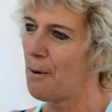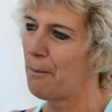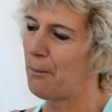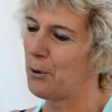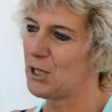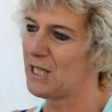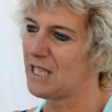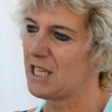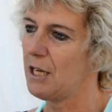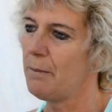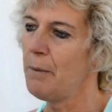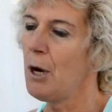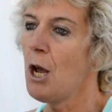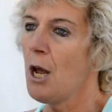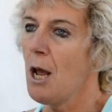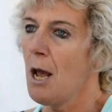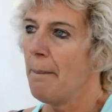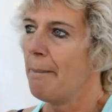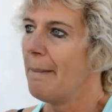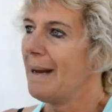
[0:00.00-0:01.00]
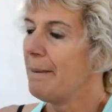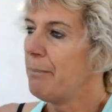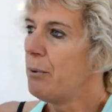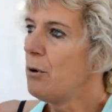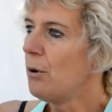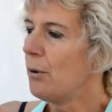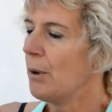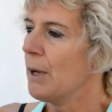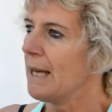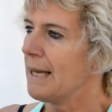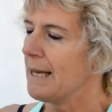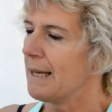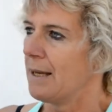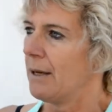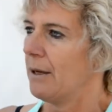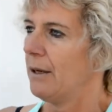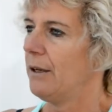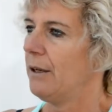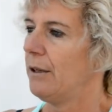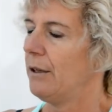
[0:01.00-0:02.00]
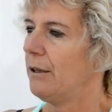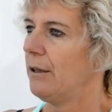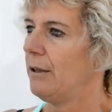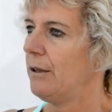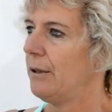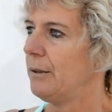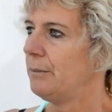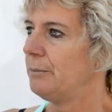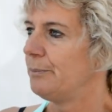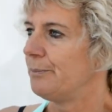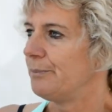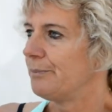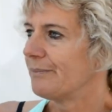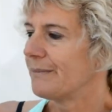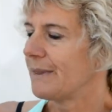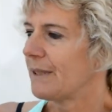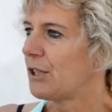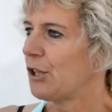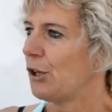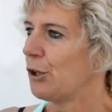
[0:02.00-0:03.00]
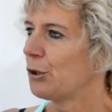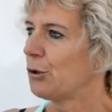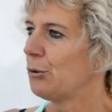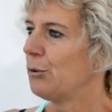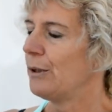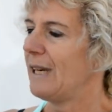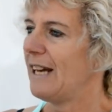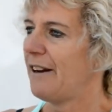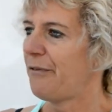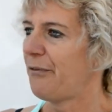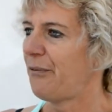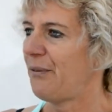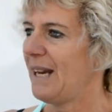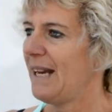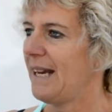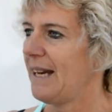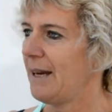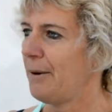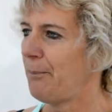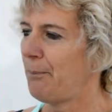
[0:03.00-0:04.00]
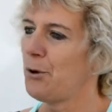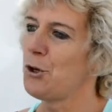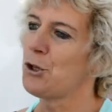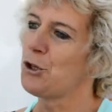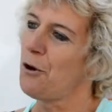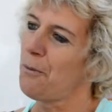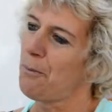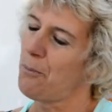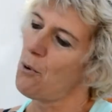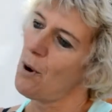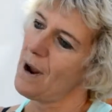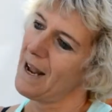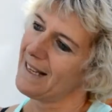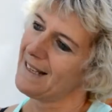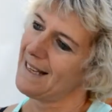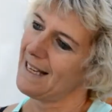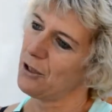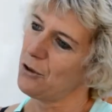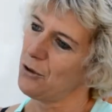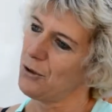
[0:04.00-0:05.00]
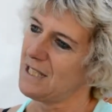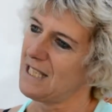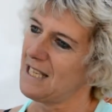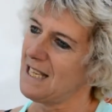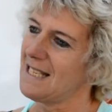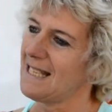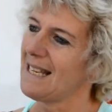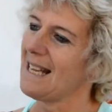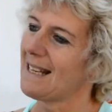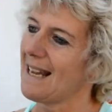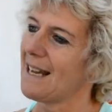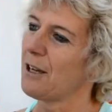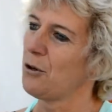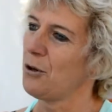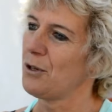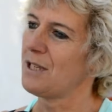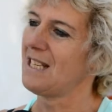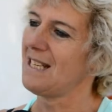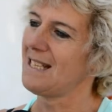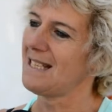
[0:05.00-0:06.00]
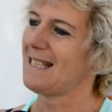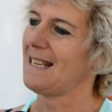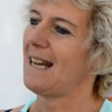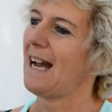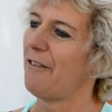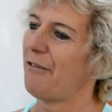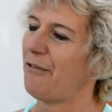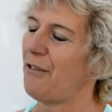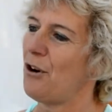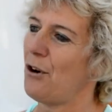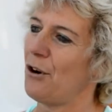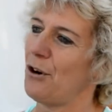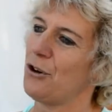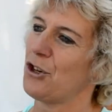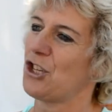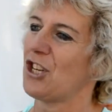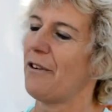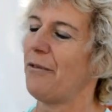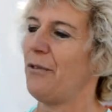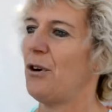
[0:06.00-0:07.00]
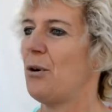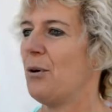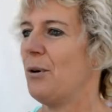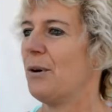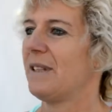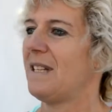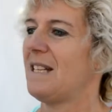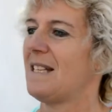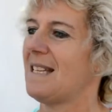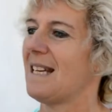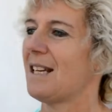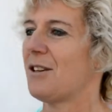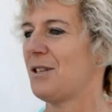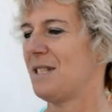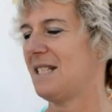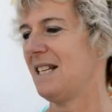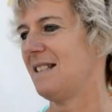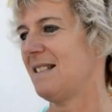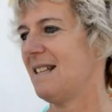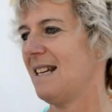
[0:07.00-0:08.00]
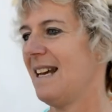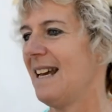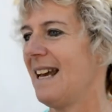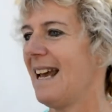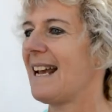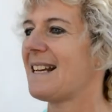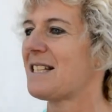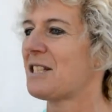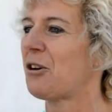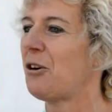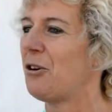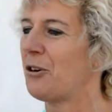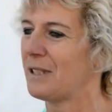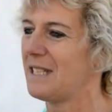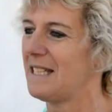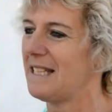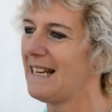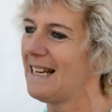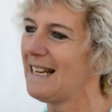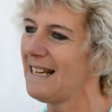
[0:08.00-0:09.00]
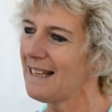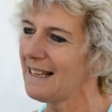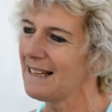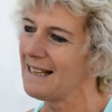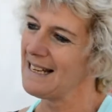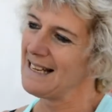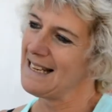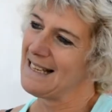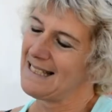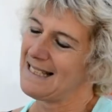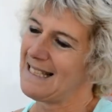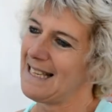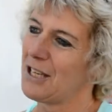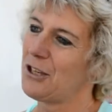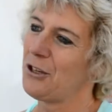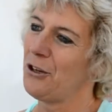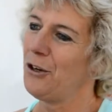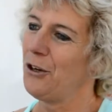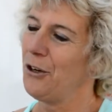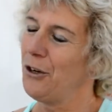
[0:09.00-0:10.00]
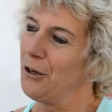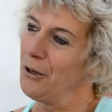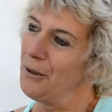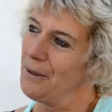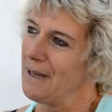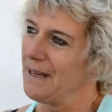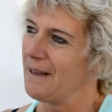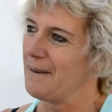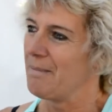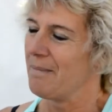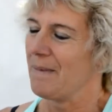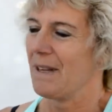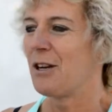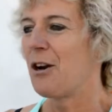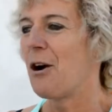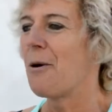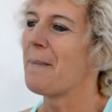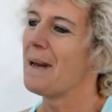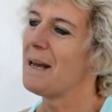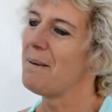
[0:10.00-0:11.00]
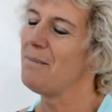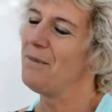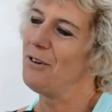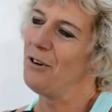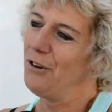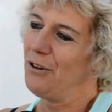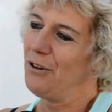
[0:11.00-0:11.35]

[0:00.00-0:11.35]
possible. Mais bon, quand on a fait plus de points qu'à 10 et qu'à Goetz avant le javelot, on disait que c'était extraordinaire, c'est que quand même,